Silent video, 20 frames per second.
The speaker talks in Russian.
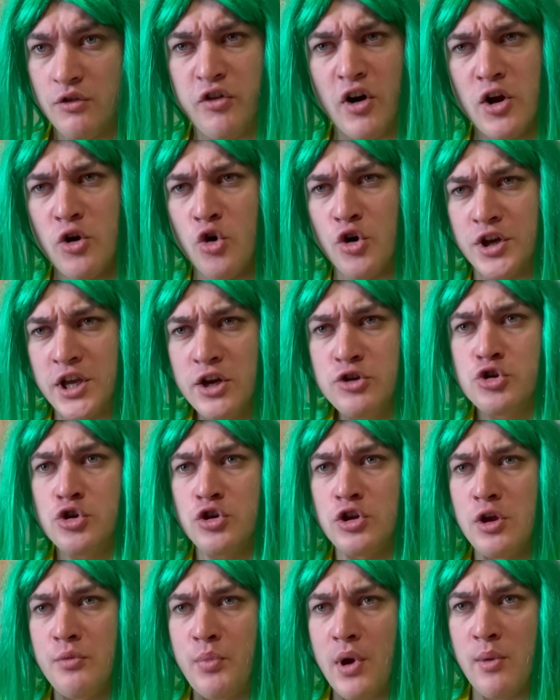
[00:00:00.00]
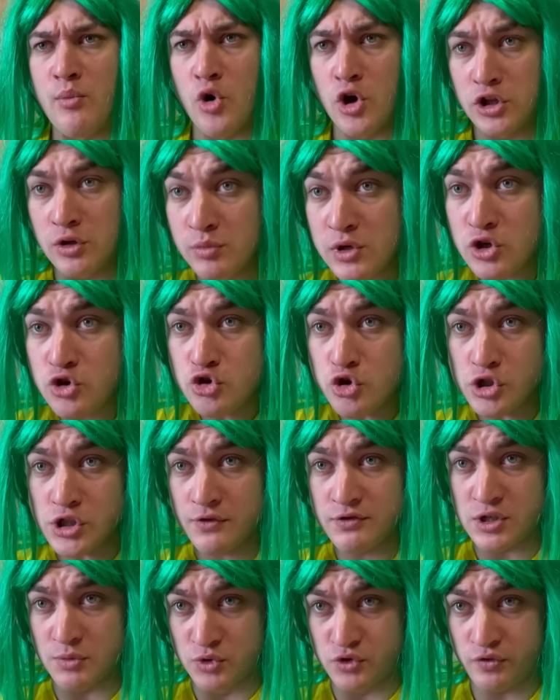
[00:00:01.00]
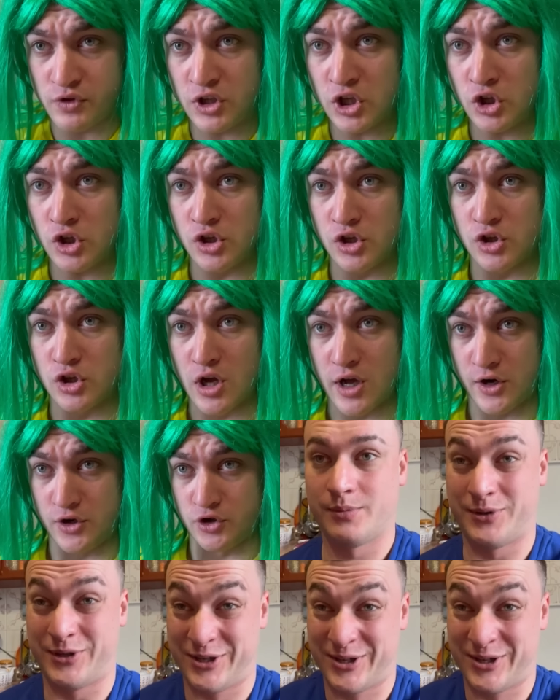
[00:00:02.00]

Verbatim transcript: Валек, я что-то не пойму, а ты мне что совсем цветы-то не даришь?